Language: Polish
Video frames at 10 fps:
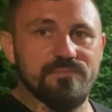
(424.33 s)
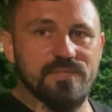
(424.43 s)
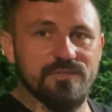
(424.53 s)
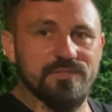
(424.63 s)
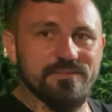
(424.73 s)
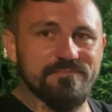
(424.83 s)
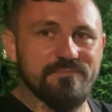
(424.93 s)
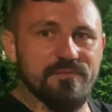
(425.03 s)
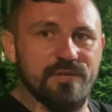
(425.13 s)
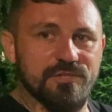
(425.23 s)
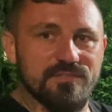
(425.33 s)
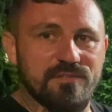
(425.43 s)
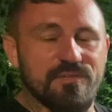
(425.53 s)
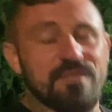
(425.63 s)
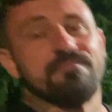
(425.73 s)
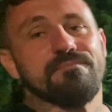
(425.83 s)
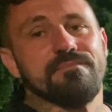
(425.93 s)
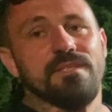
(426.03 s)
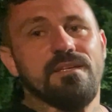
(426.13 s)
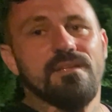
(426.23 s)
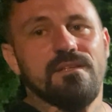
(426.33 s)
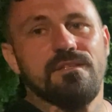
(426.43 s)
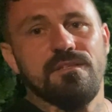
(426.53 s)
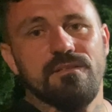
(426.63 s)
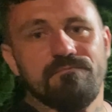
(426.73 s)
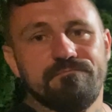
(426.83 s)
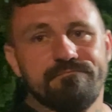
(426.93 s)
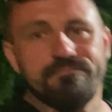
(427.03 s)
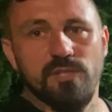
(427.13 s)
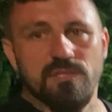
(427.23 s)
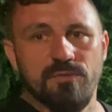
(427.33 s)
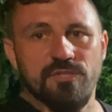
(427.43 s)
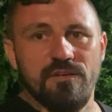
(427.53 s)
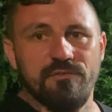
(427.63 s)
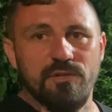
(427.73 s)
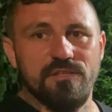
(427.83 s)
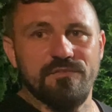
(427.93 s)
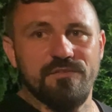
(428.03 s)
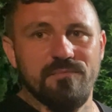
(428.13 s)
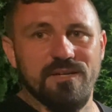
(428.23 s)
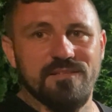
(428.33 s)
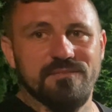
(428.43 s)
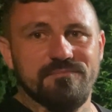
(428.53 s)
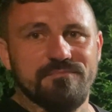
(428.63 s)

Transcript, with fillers: Także Wasze zdrowie i do zobaczenia w kolejnych filmach.